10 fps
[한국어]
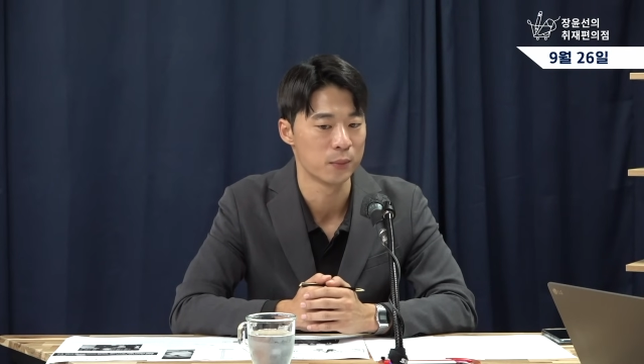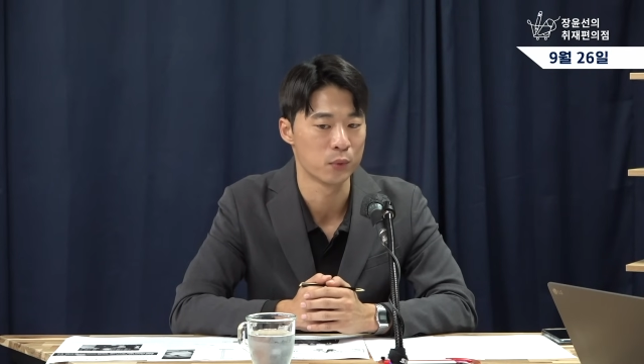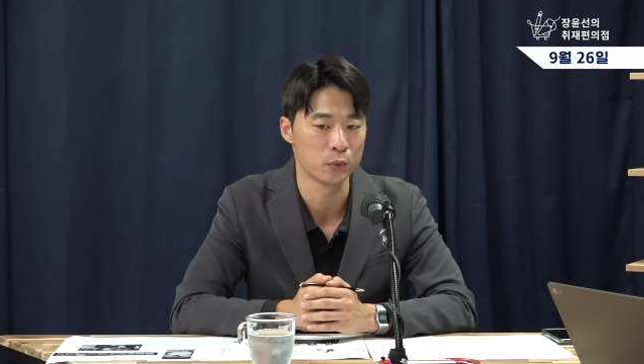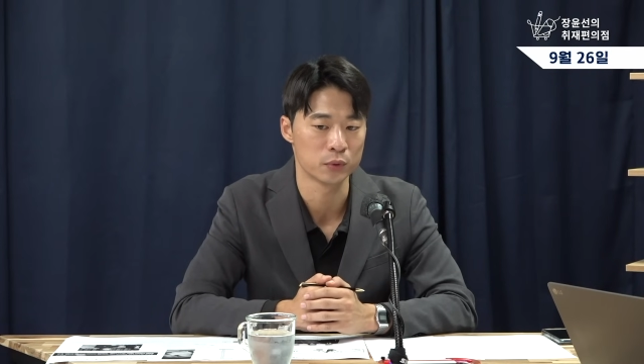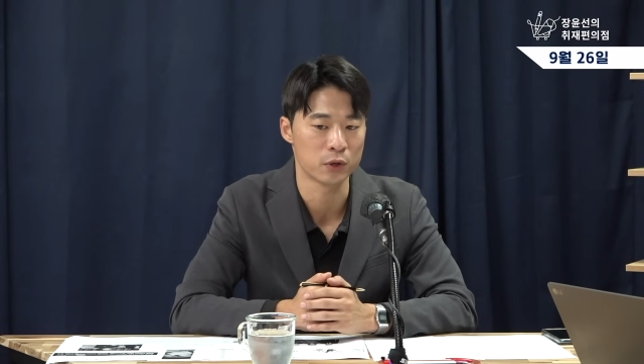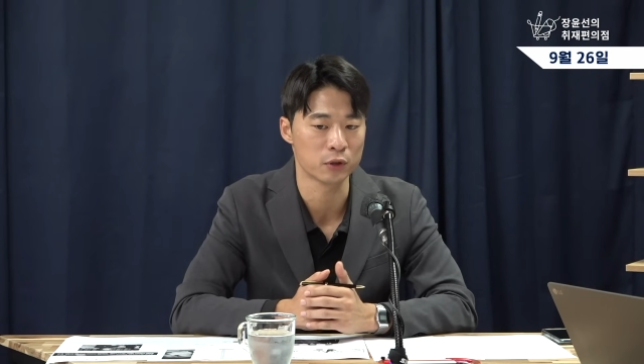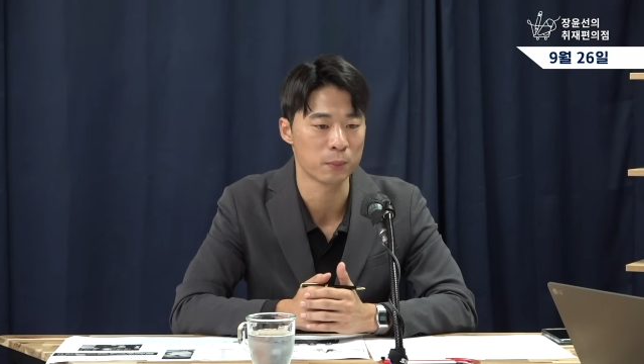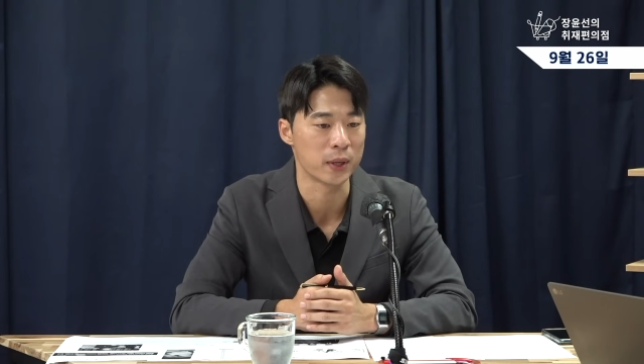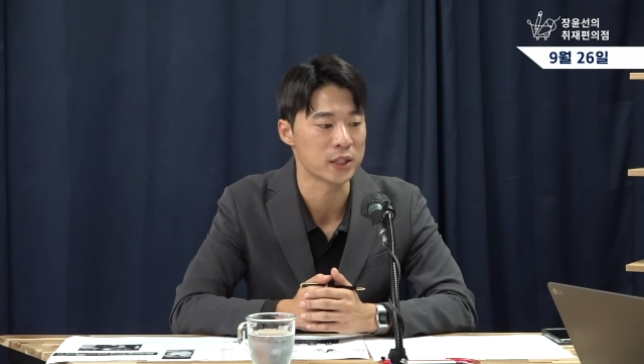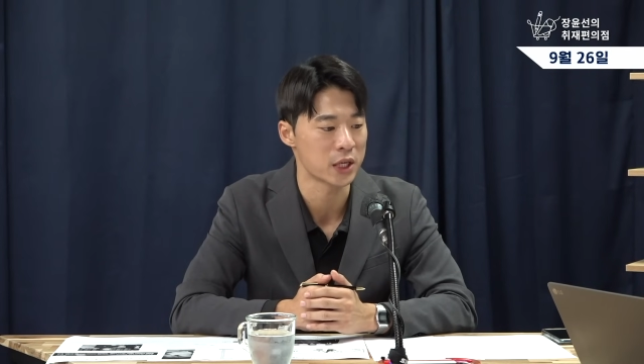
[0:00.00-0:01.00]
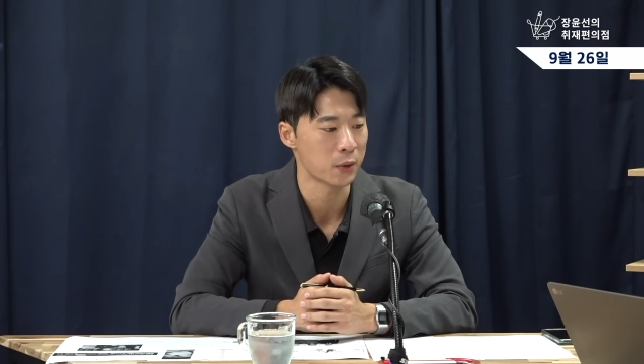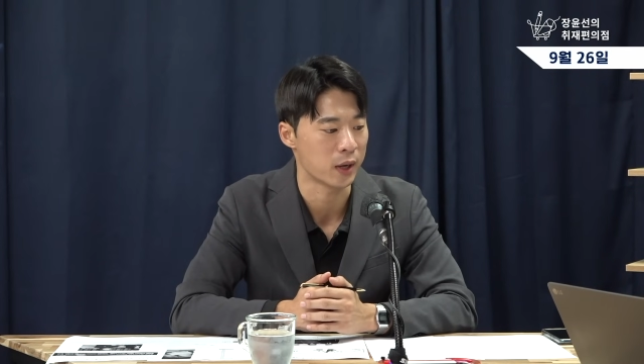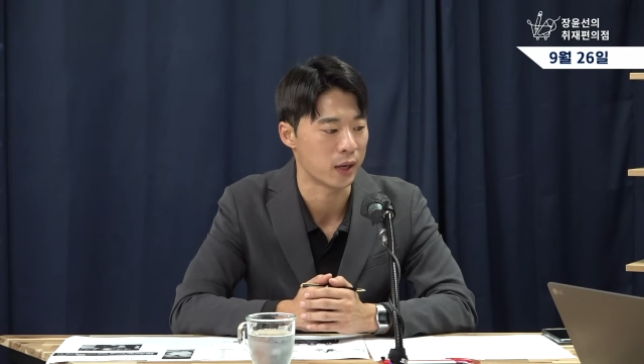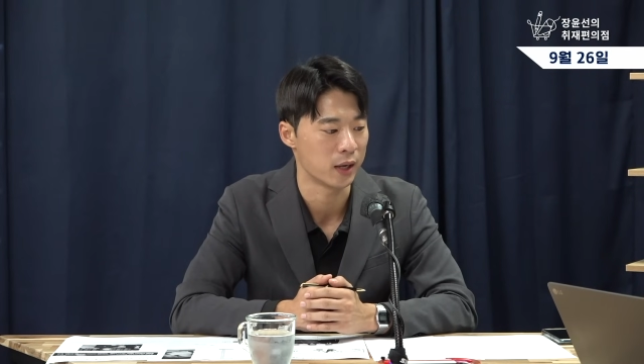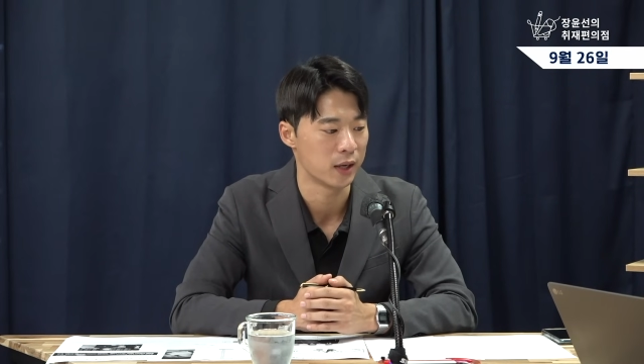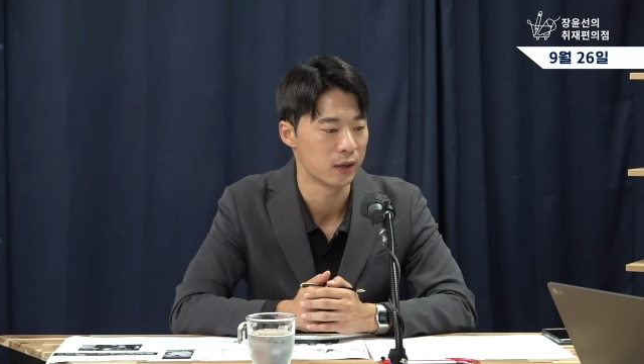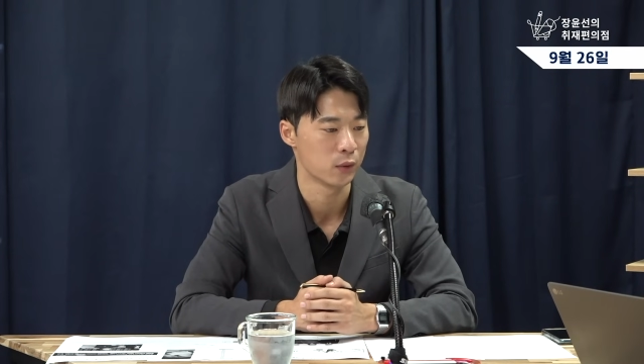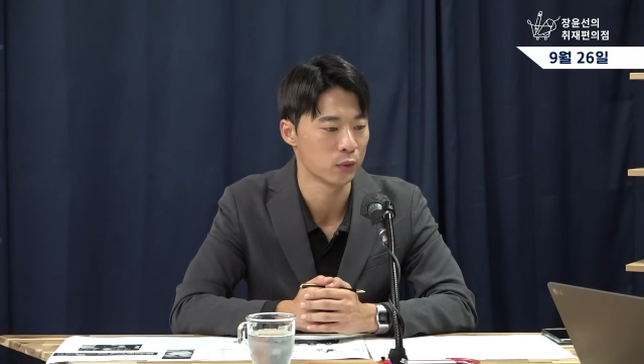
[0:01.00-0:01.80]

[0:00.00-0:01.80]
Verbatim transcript: 예. 혹은 어떤 매체와 예.